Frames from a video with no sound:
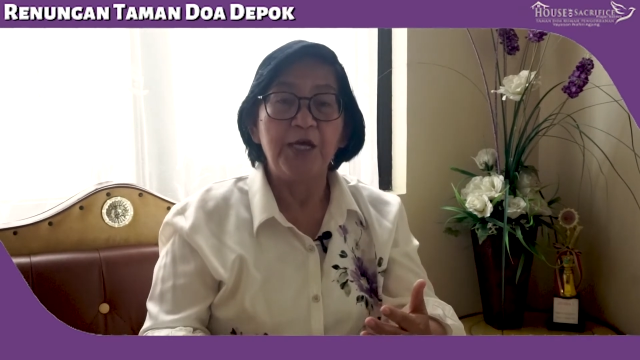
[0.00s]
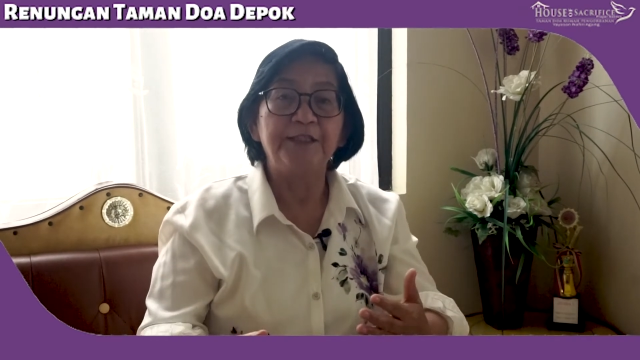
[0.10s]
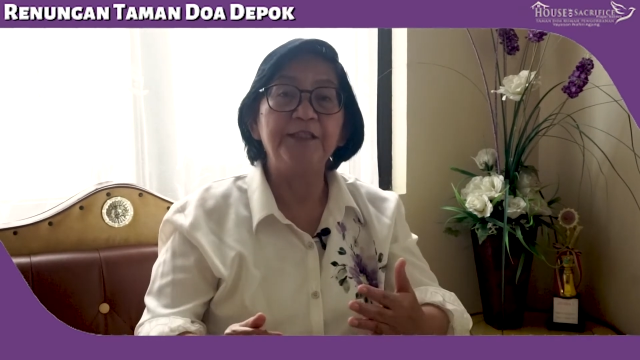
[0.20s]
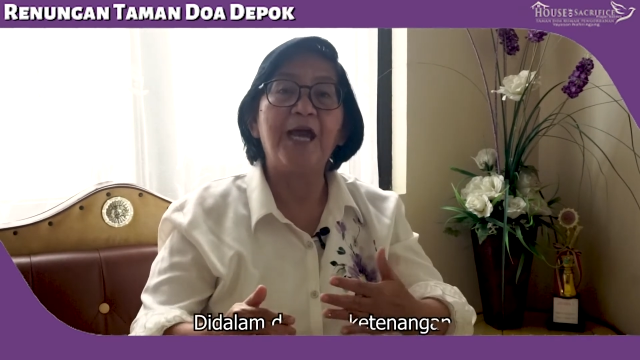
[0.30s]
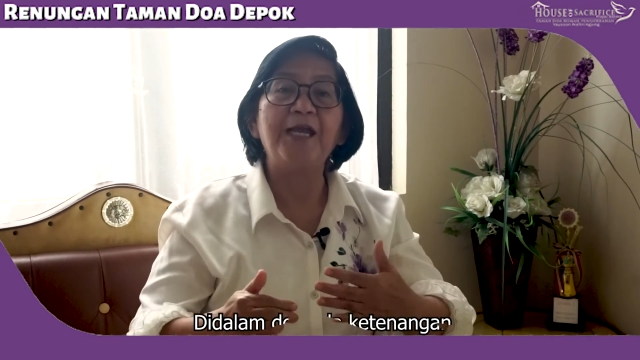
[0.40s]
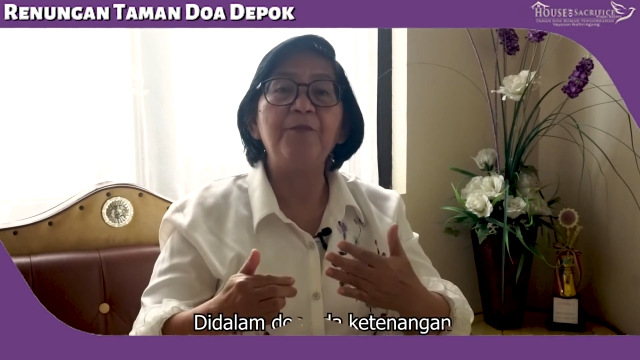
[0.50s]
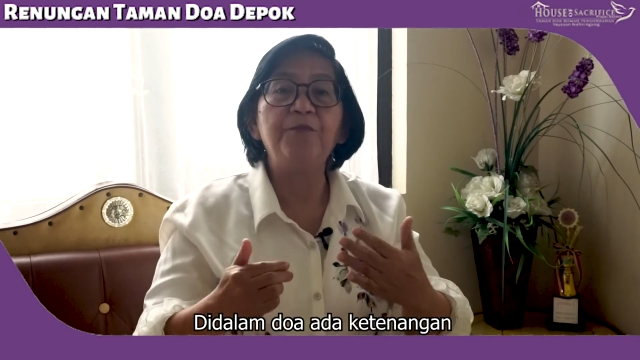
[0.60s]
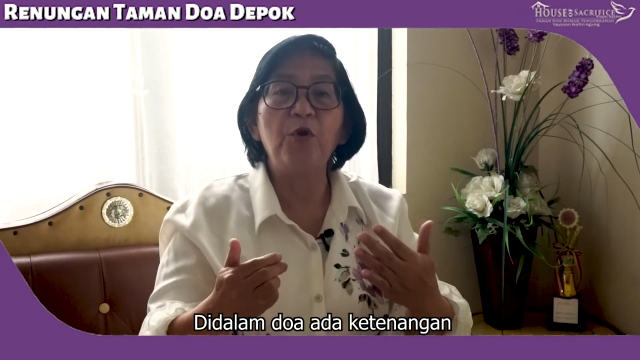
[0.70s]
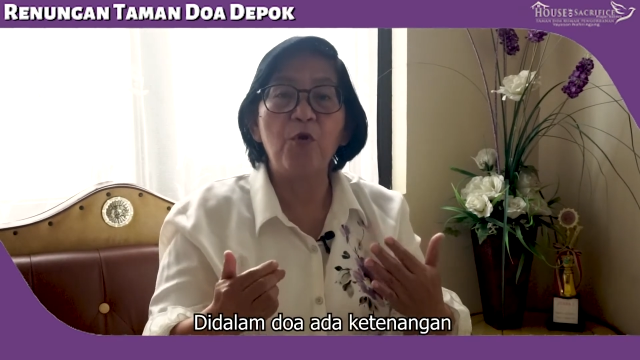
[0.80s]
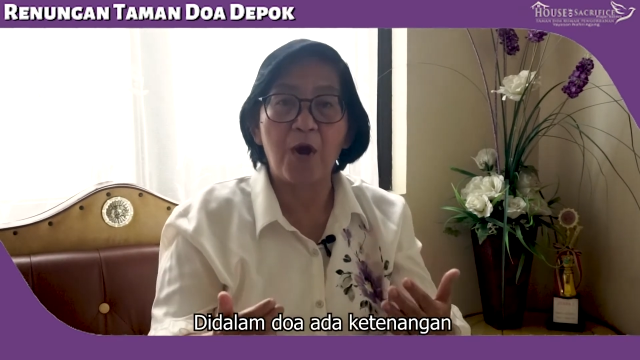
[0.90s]
Di
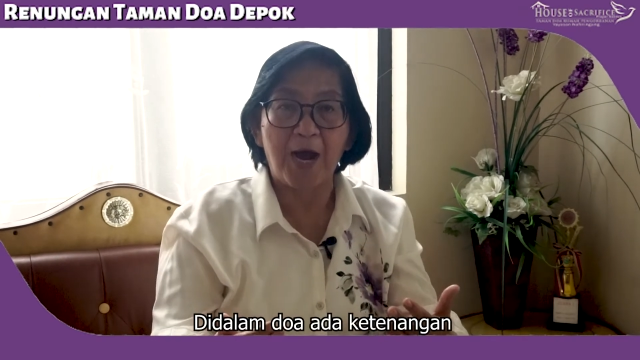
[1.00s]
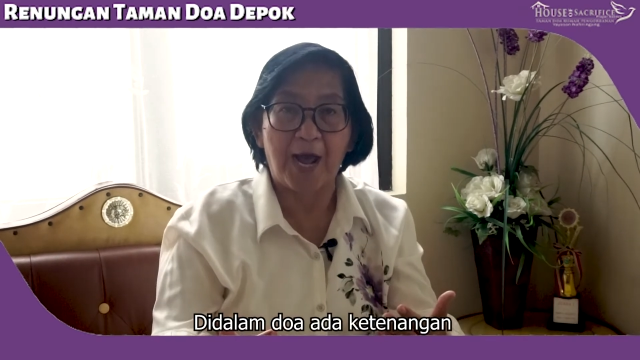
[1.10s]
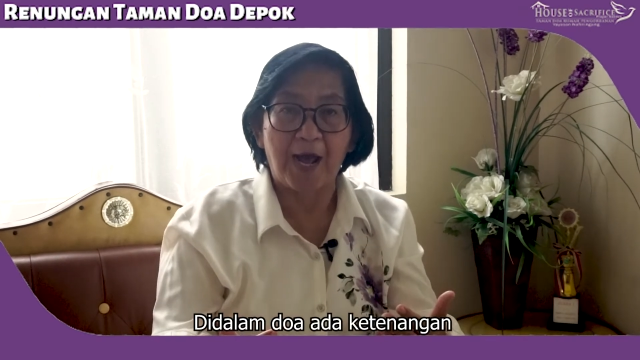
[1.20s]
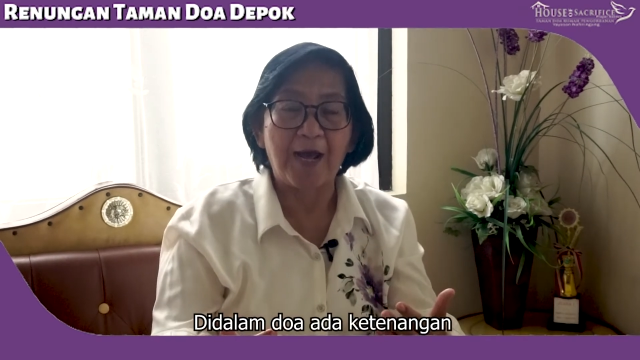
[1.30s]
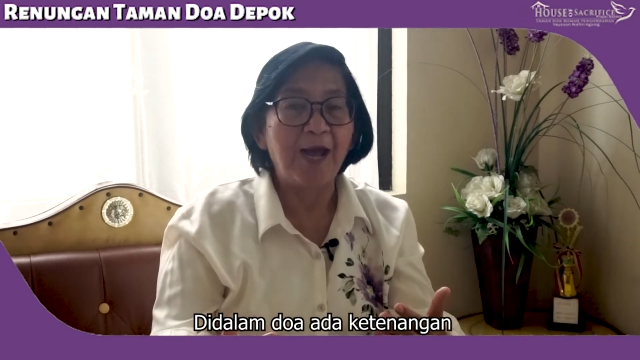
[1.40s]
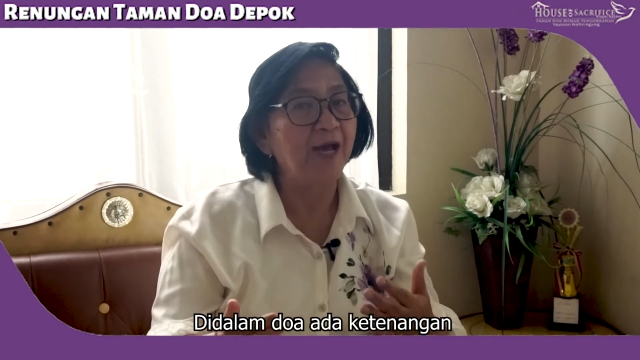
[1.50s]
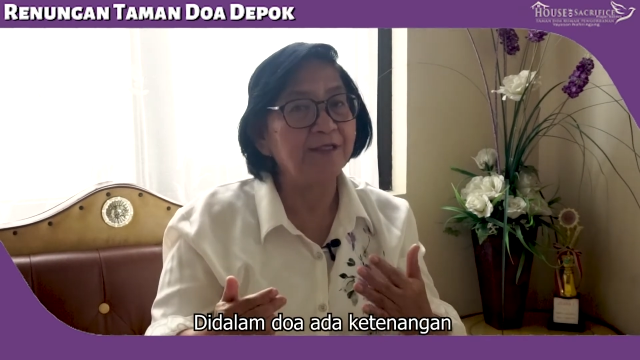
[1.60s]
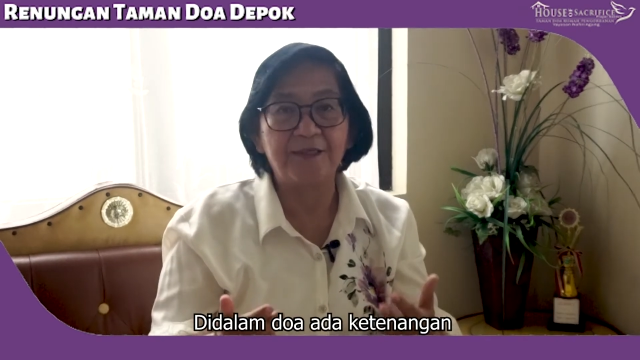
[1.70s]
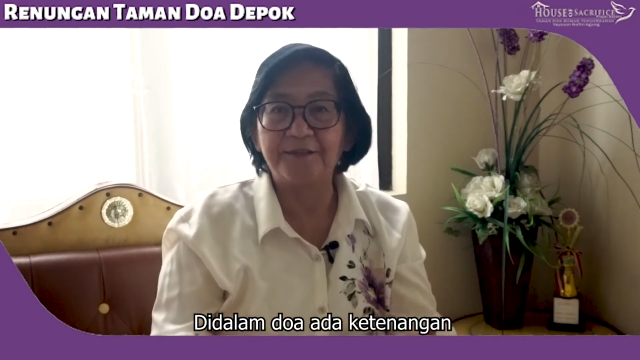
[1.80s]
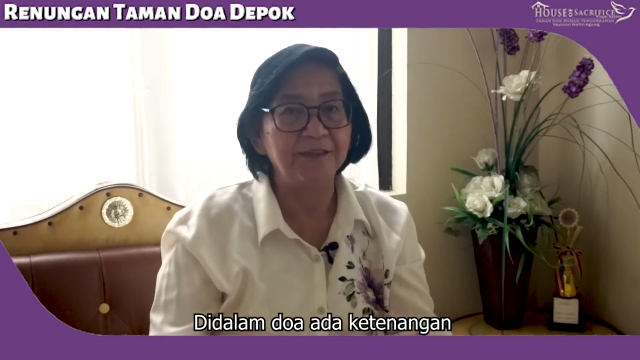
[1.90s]
dalam doa
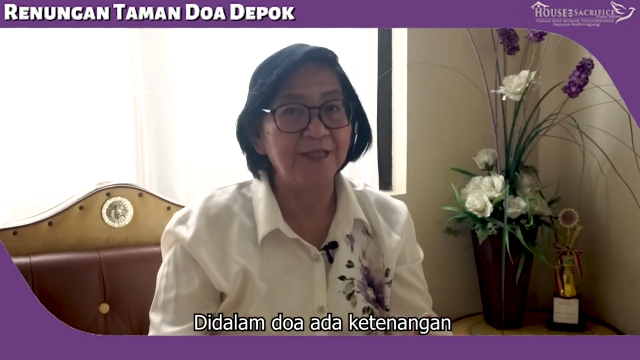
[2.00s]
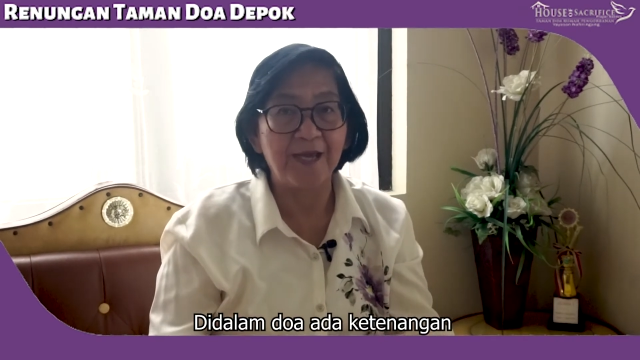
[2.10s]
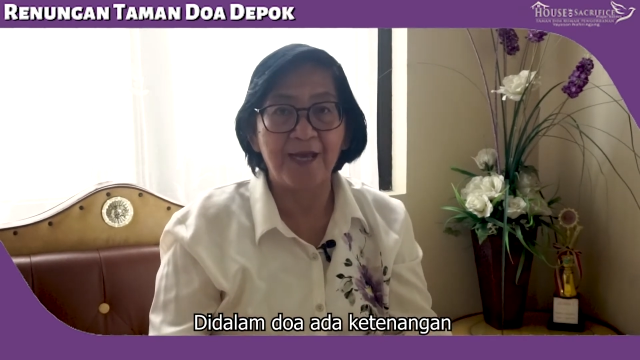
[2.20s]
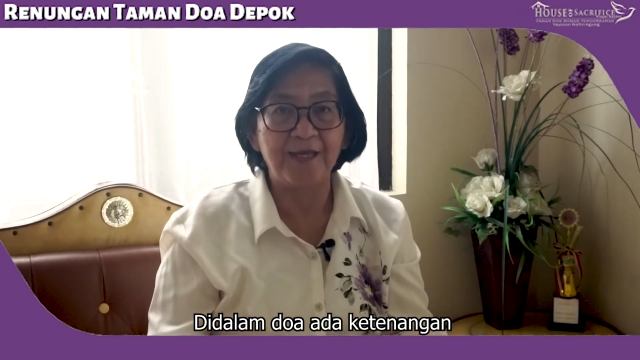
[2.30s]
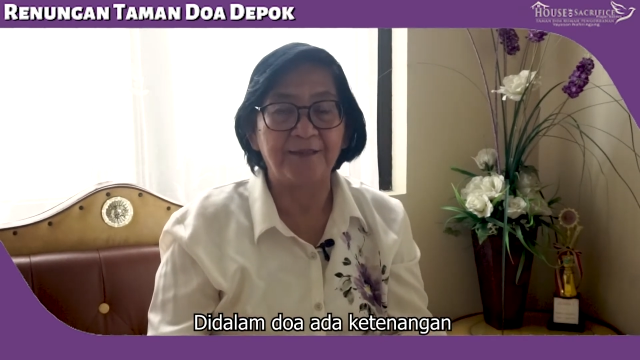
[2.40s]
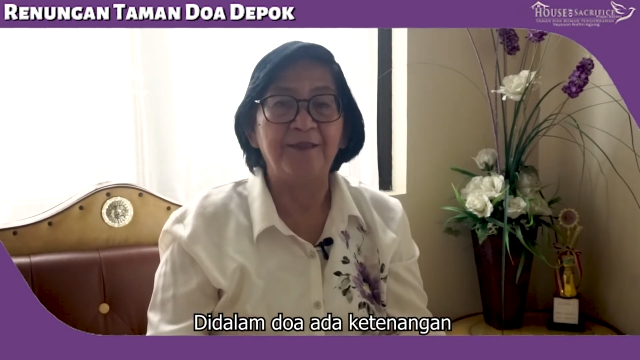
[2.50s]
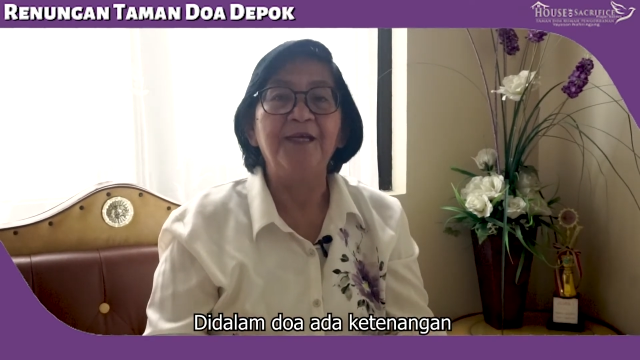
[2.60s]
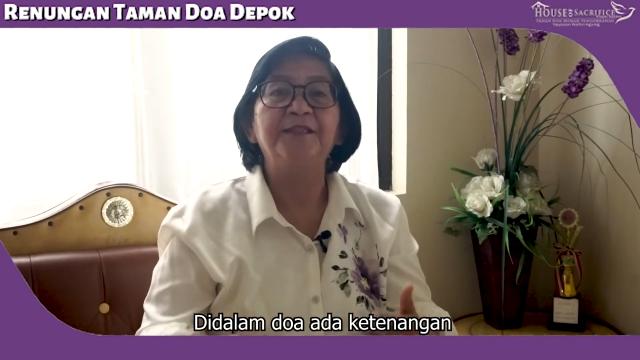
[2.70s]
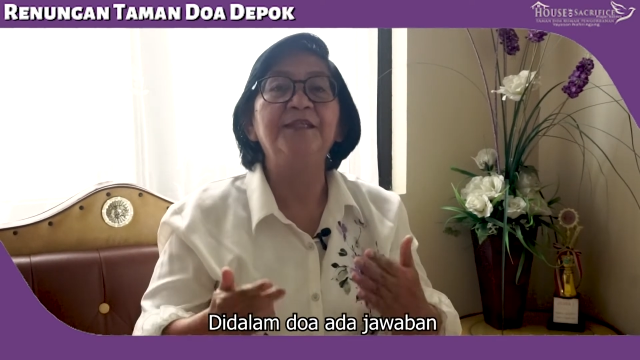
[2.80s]
ada ketenangan,